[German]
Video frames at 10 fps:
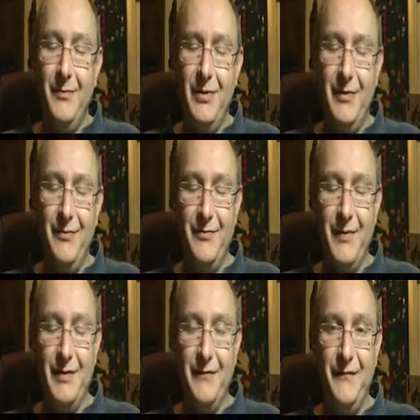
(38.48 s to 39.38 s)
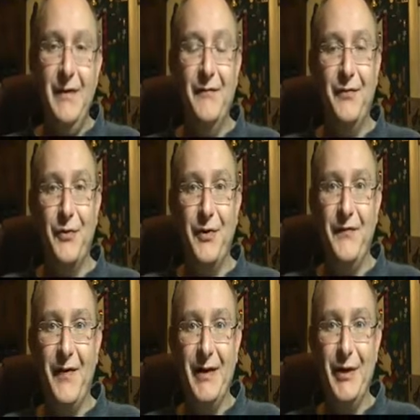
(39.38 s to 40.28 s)
beziehungsweise viele von
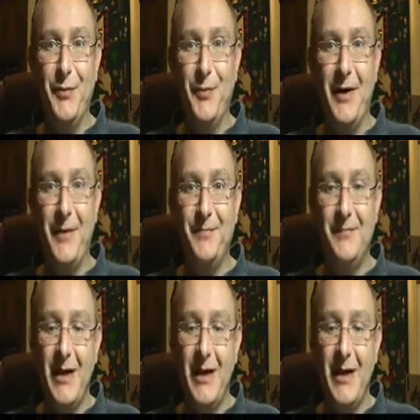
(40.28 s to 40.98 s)
euch waren in Loma